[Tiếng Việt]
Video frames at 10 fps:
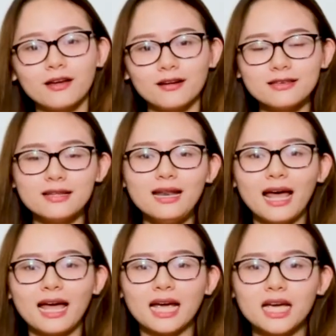đó chính
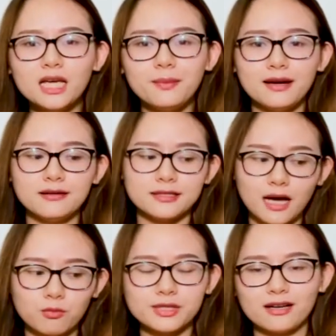là khi mình lựa
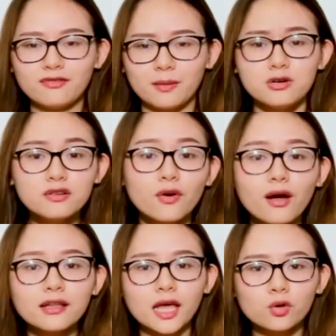chọn một sản phẩm đưa vào
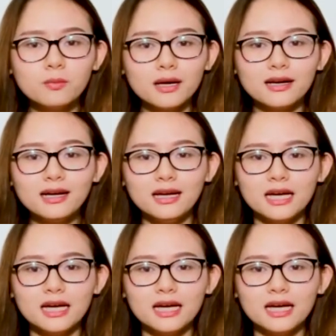cơ thể của mình á,